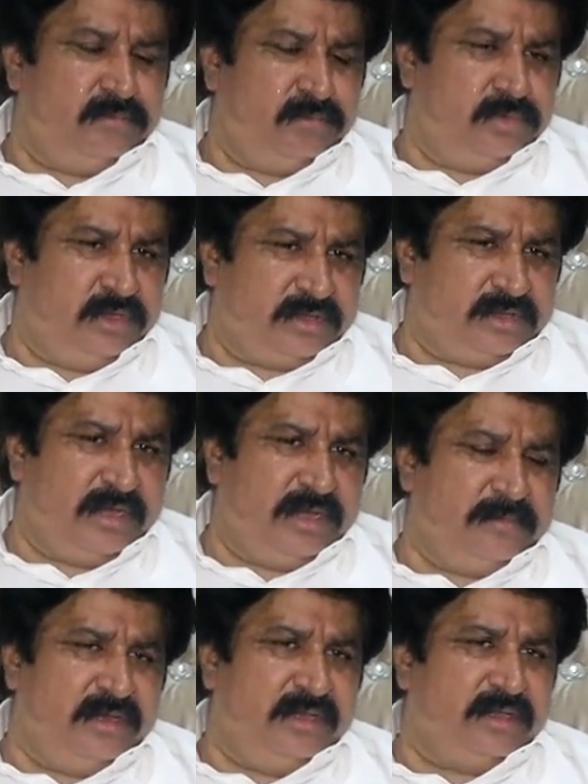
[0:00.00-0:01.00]
मुझे
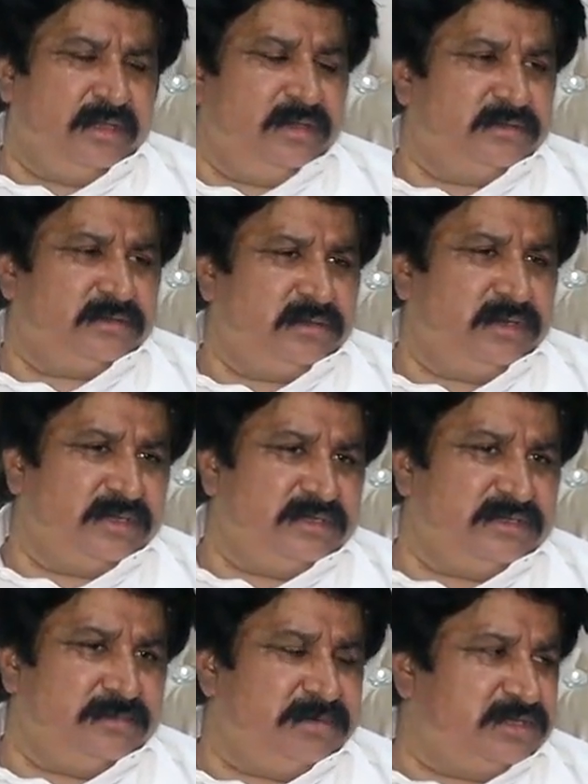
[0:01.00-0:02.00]
इतला मिली कि इसने
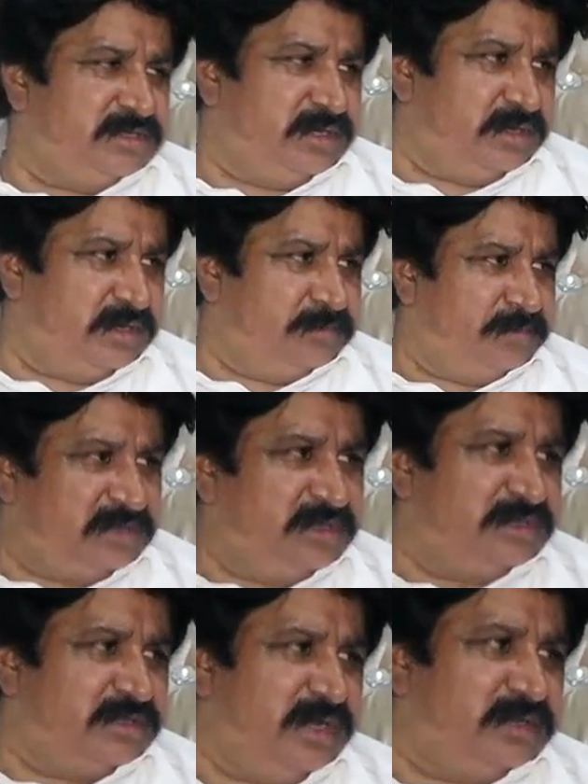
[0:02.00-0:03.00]
किसी बच्चे के बच्ची
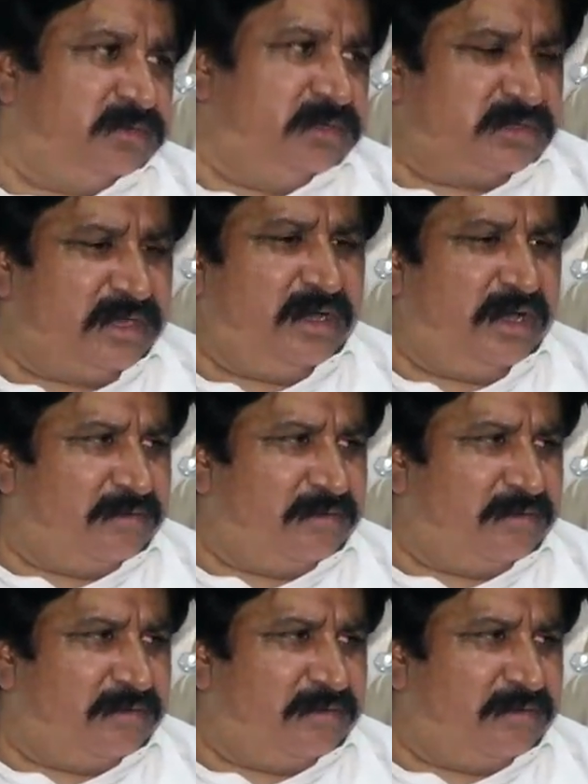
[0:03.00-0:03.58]
के साथ इसके